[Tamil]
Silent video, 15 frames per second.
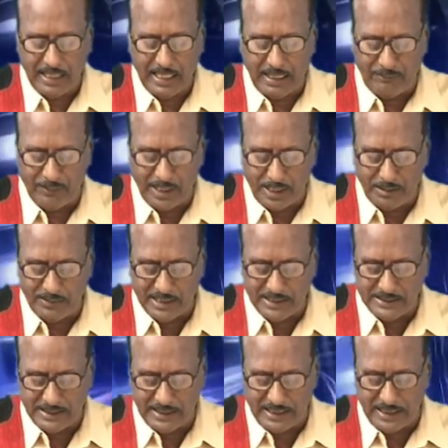
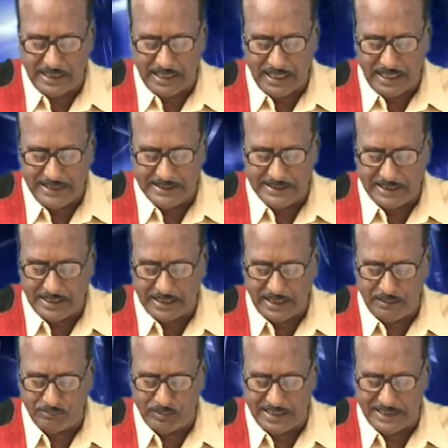அவரிடமிருந்த
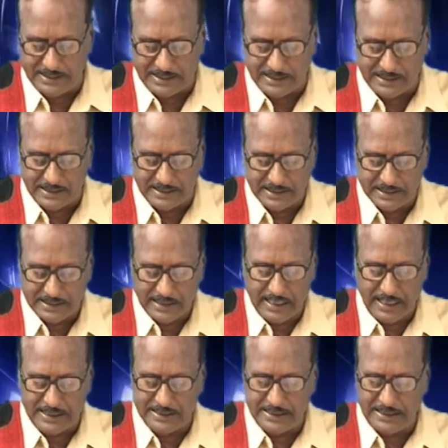ஆயுதங்களை பறித்து
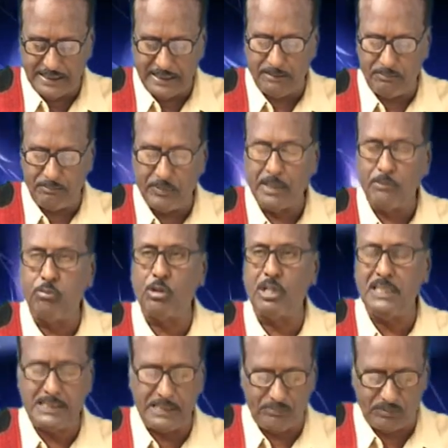அந்த
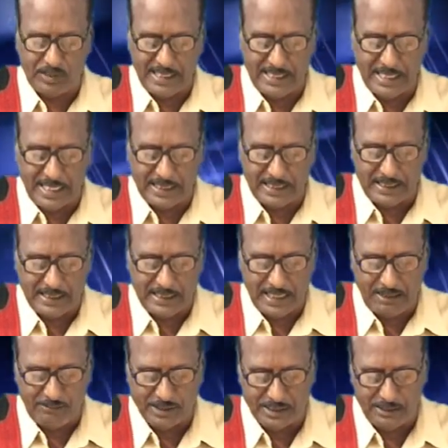புரட்சி படையாக
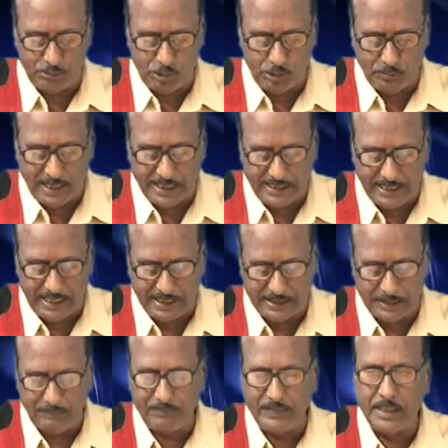அவர்கள்
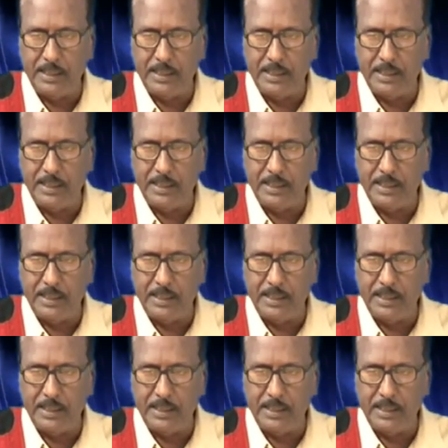உருமாறினார்கள்